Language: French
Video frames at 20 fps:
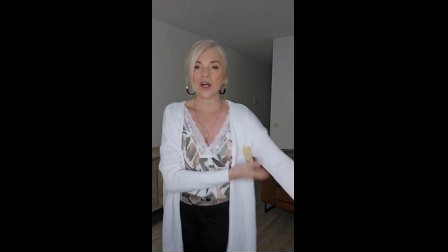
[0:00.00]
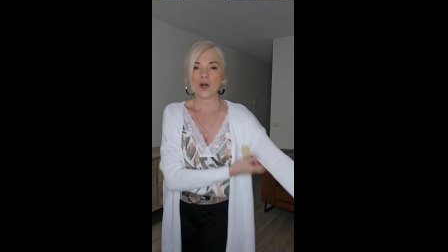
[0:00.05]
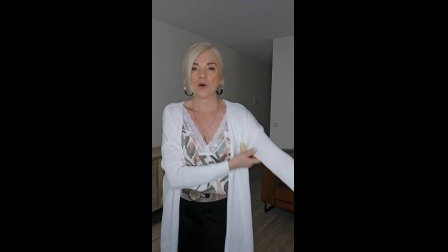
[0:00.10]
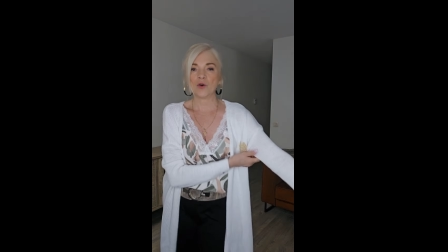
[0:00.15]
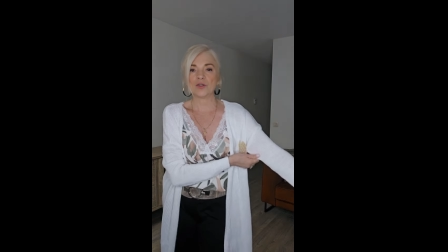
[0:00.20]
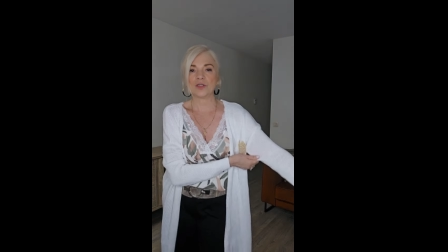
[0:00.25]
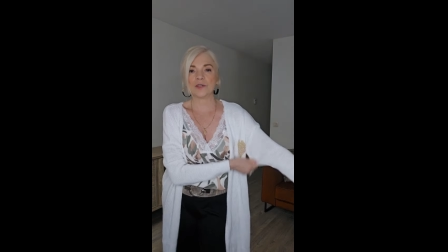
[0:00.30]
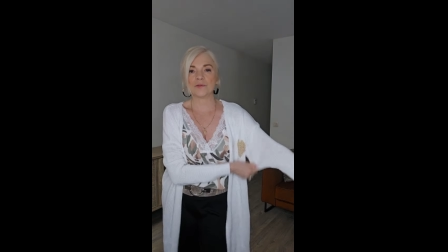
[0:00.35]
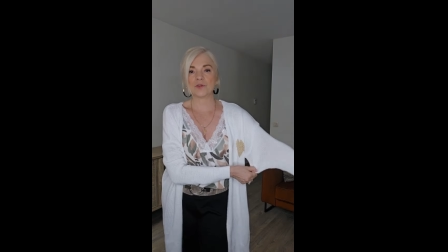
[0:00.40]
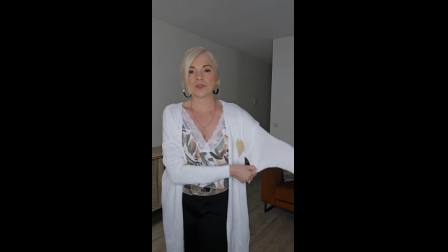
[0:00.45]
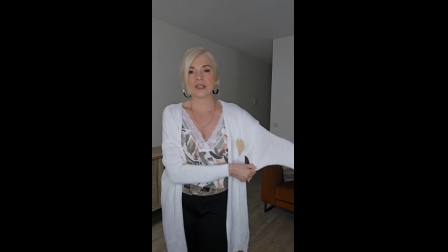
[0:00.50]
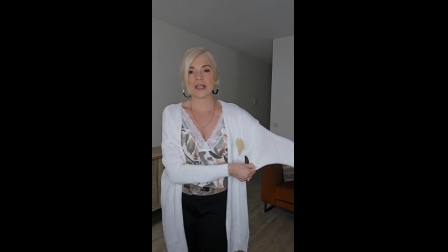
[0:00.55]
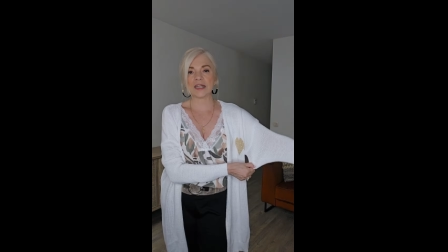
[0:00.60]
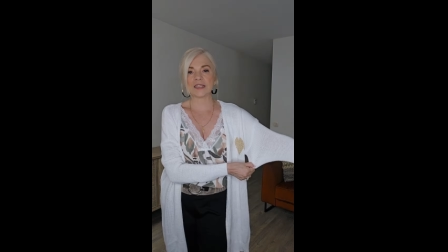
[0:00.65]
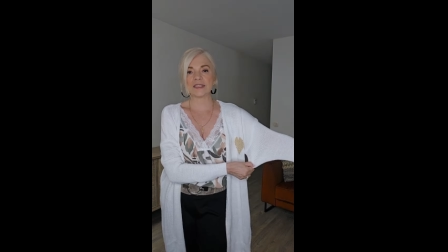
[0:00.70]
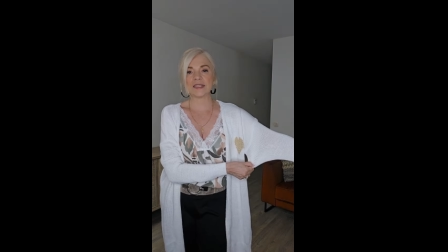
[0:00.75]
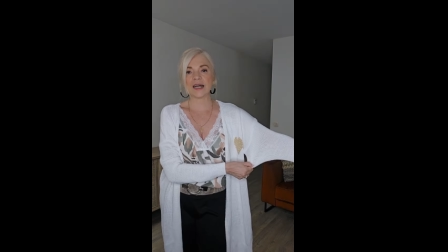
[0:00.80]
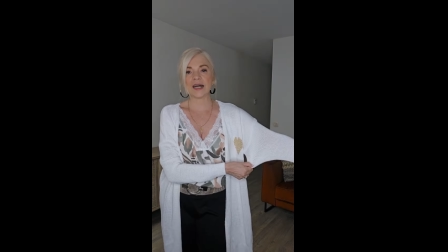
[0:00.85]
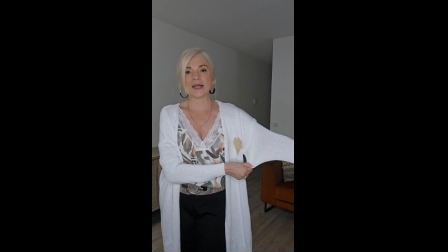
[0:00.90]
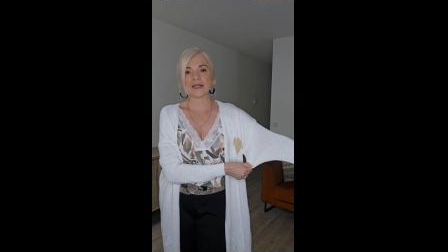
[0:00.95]
Au niveau de la
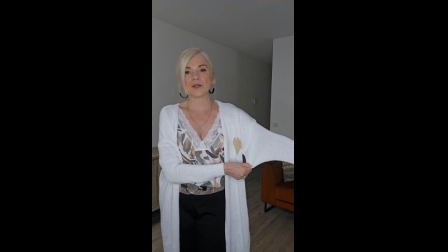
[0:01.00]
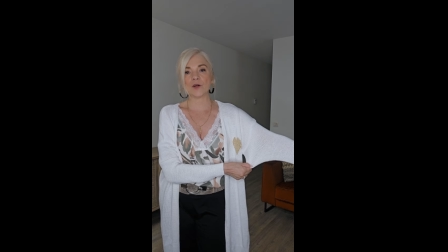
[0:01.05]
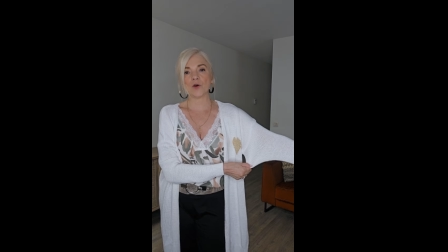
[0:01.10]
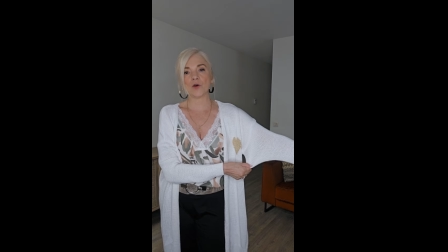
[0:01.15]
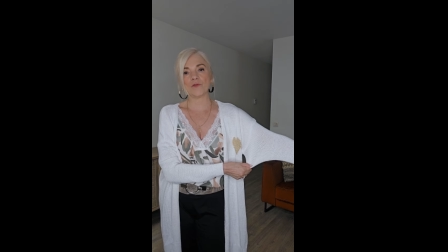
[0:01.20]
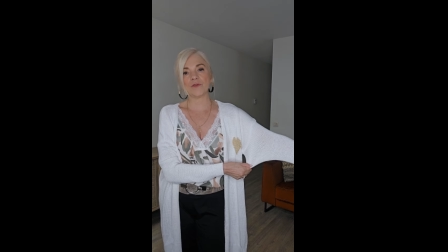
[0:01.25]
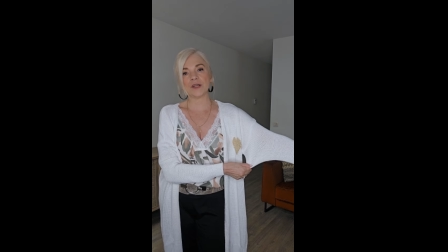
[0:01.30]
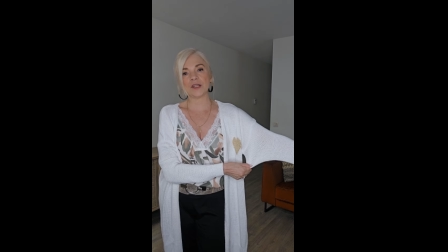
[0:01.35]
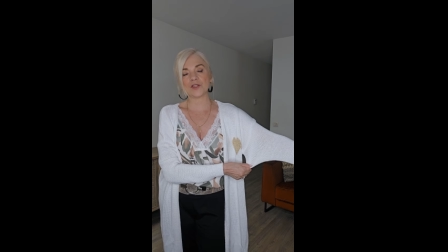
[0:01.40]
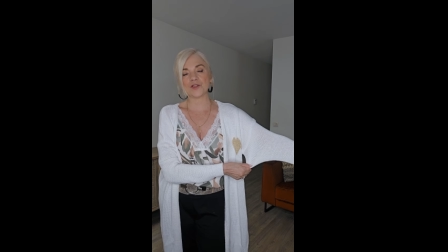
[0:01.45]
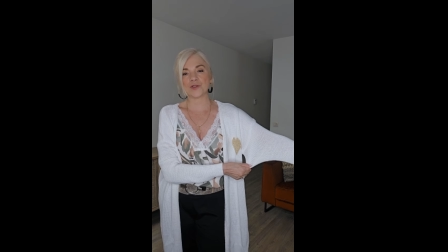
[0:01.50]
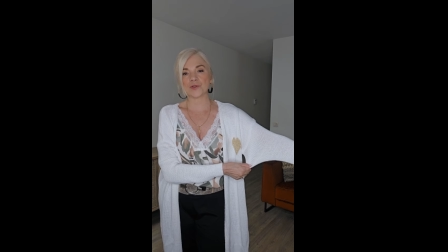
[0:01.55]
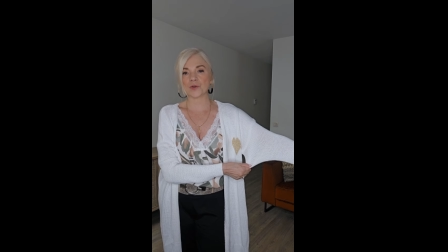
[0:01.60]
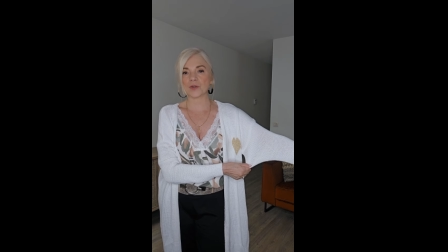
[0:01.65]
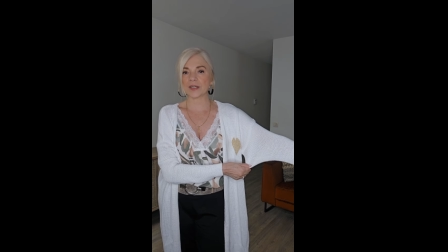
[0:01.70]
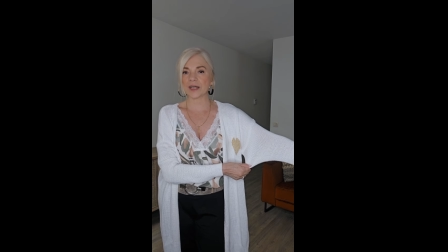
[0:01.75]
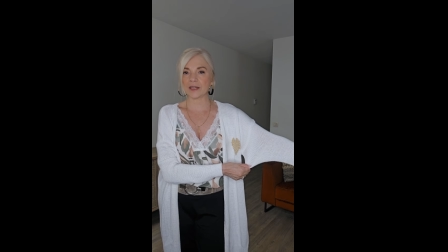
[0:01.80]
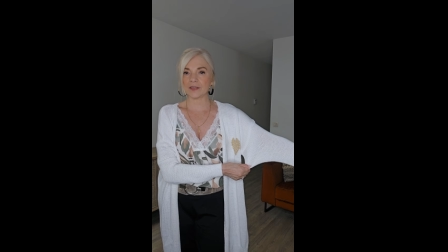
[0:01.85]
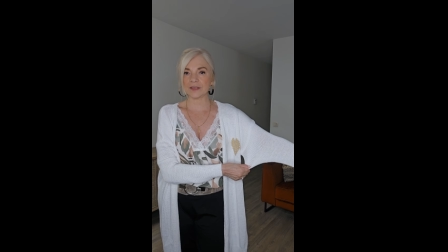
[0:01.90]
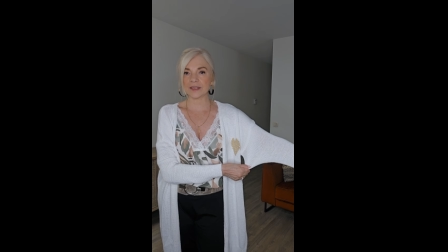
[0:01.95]
taille, on va aller jusqu'au
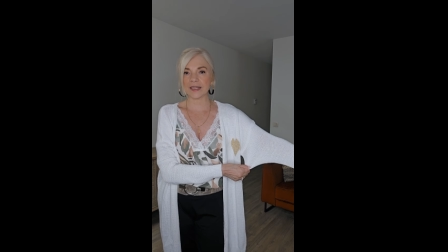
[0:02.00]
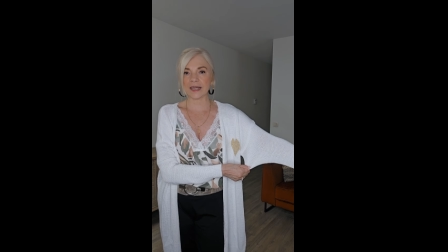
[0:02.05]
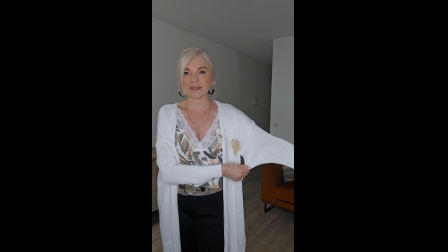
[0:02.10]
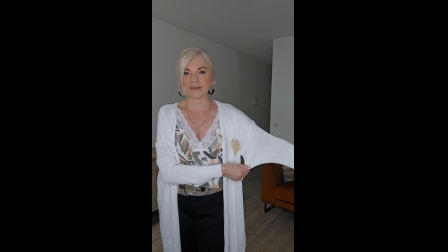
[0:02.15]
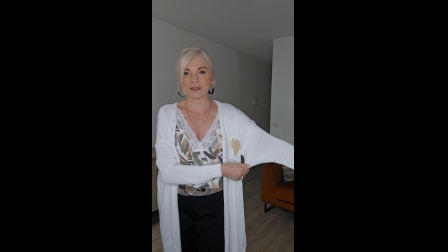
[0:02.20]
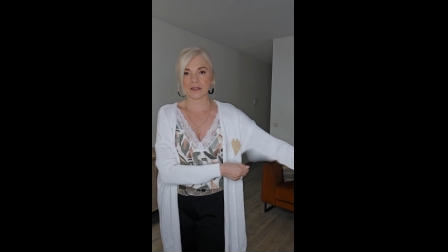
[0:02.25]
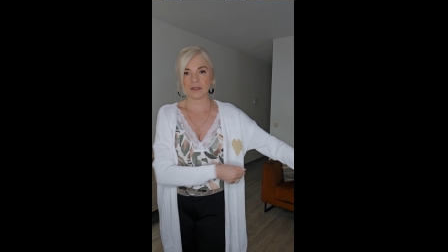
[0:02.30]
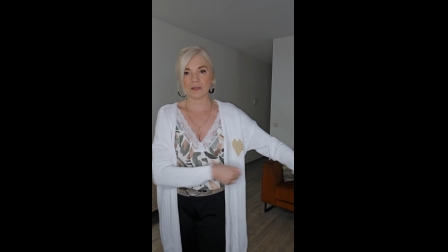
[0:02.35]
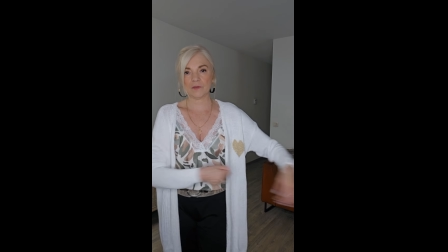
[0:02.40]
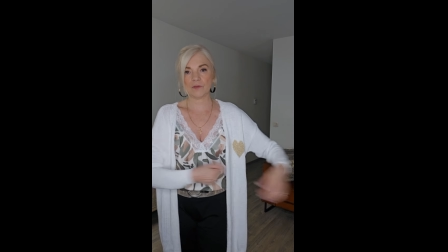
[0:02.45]
44.